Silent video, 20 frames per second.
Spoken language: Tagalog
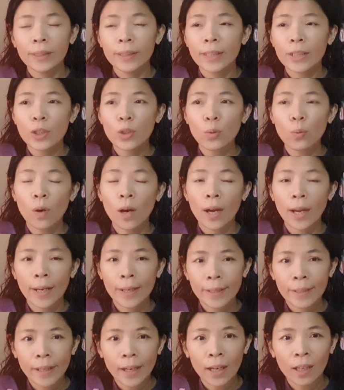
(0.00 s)
That's
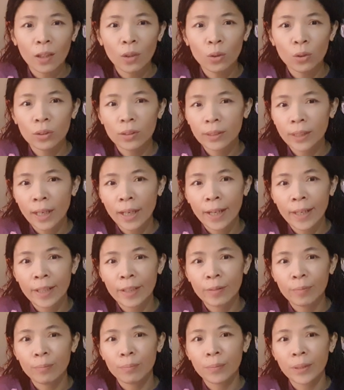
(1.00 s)
why alone
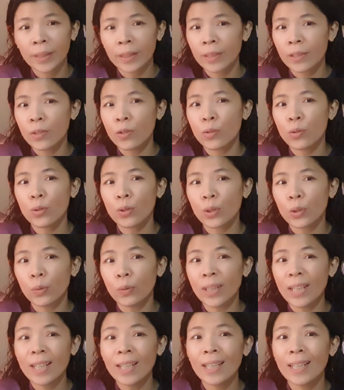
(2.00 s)
time, it is
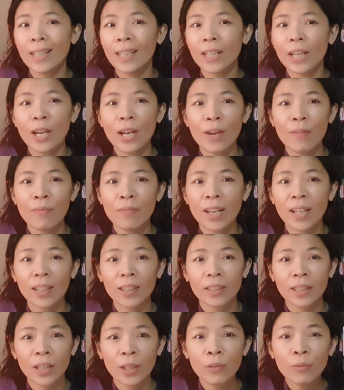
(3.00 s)
really
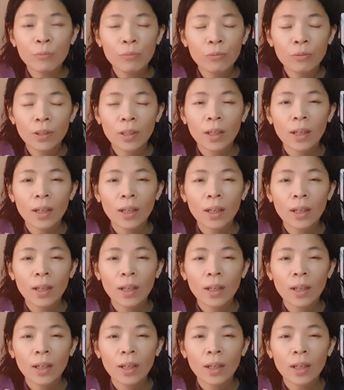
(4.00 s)
effective